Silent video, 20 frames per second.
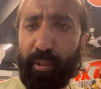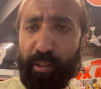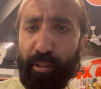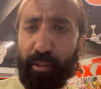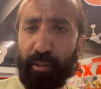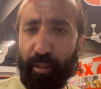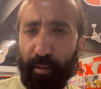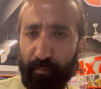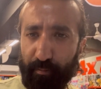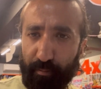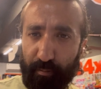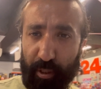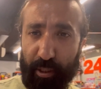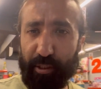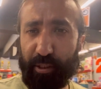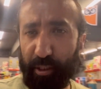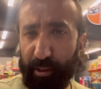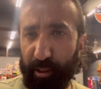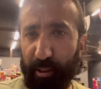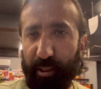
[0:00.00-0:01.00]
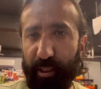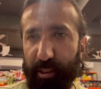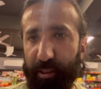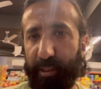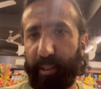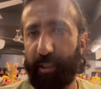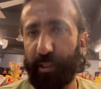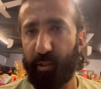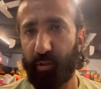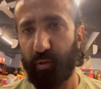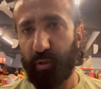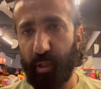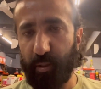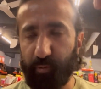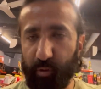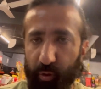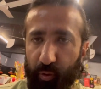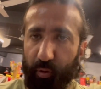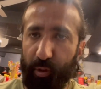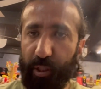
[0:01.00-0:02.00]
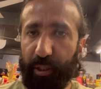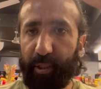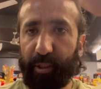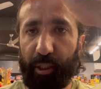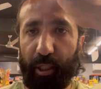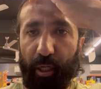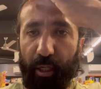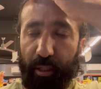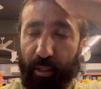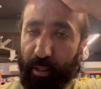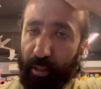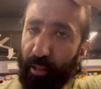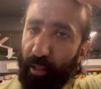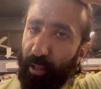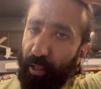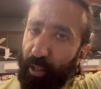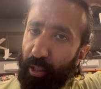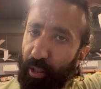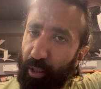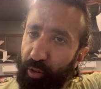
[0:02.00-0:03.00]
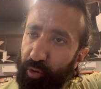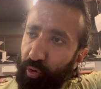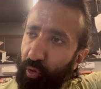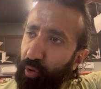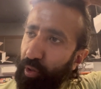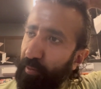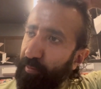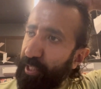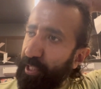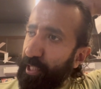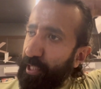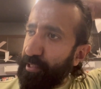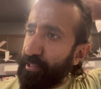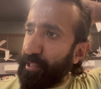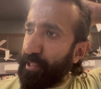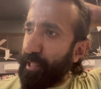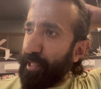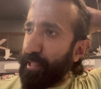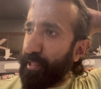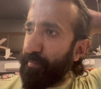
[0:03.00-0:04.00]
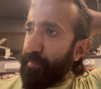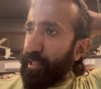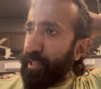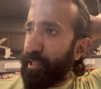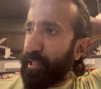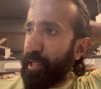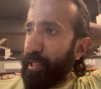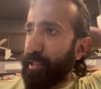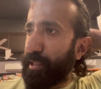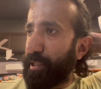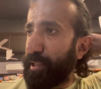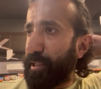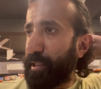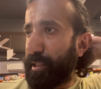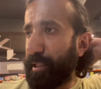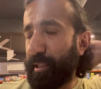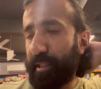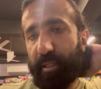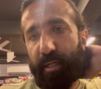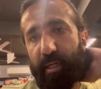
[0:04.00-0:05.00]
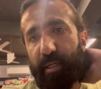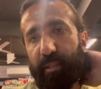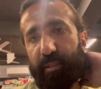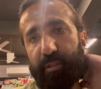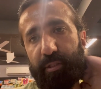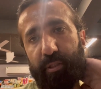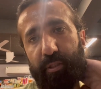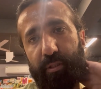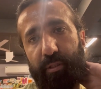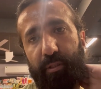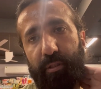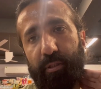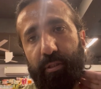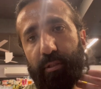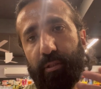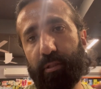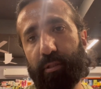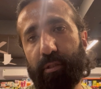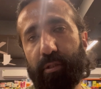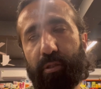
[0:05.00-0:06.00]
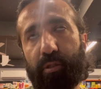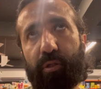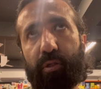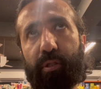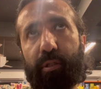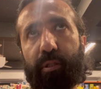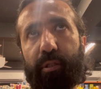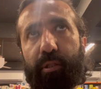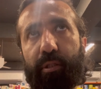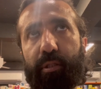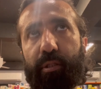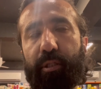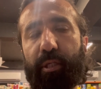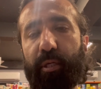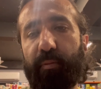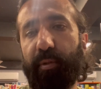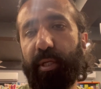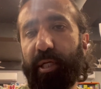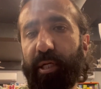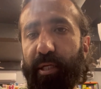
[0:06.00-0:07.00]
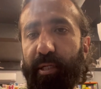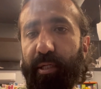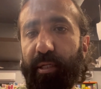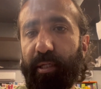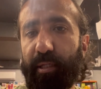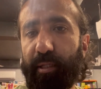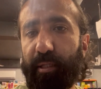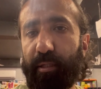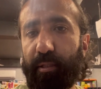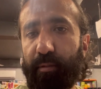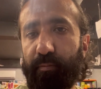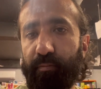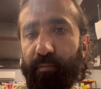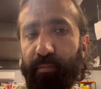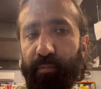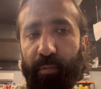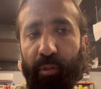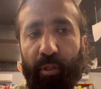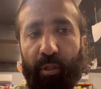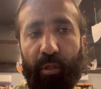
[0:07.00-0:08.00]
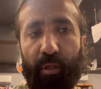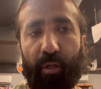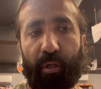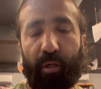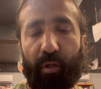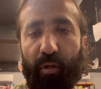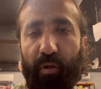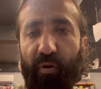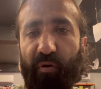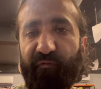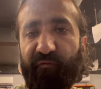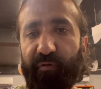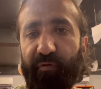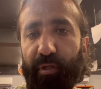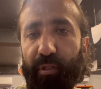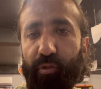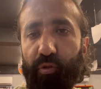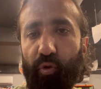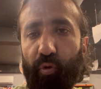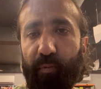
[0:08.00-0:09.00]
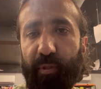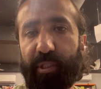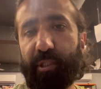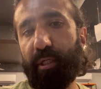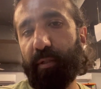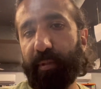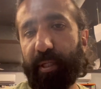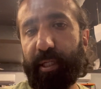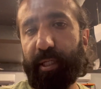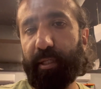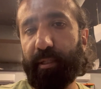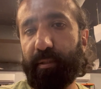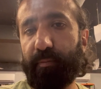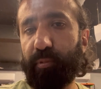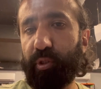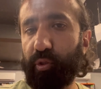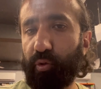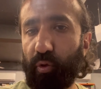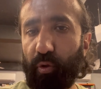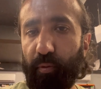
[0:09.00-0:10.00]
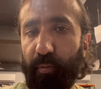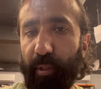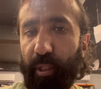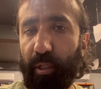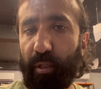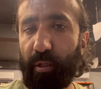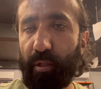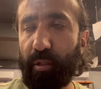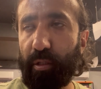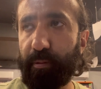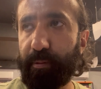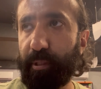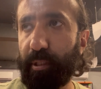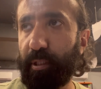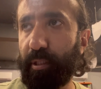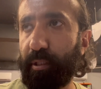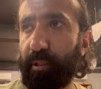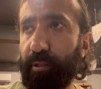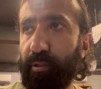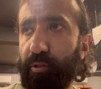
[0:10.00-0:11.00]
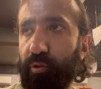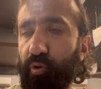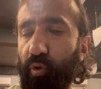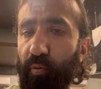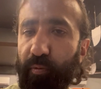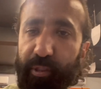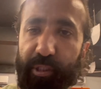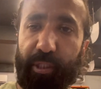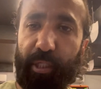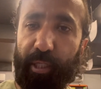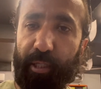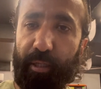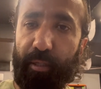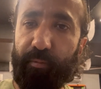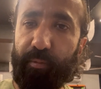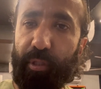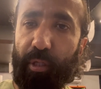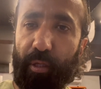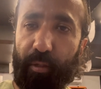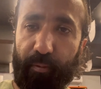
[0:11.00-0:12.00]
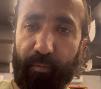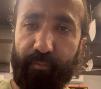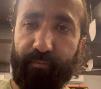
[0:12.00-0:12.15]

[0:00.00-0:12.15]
कर देता है बट जस्ट इनकेस नहीं है तो काम तो रुकना नहीं चाहिए तो अभी कार्तिक आएगा मेरा खाना लेके आज और यहीं पे ही खाना खाएंगे हम और फिर दो बजे तक बैठेंगे हम स्टोर पे और फिर दो बजे जाएंगे हम घर